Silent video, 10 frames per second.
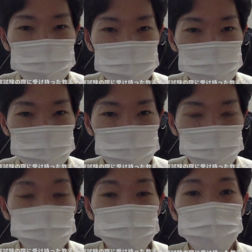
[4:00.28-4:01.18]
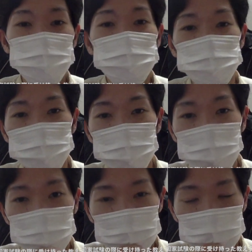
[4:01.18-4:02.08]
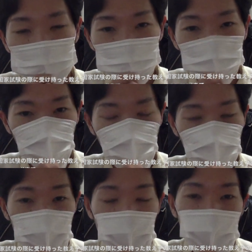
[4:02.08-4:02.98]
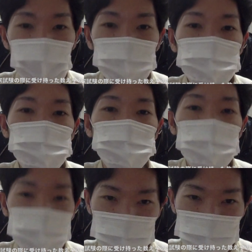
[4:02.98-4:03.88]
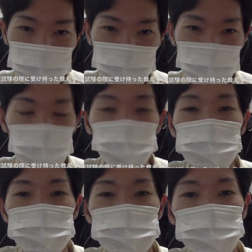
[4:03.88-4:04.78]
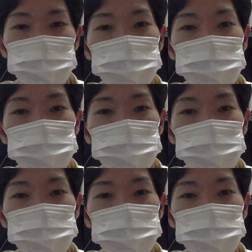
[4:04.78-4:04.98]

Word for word: させることができるので連絡してくださいっていうことですね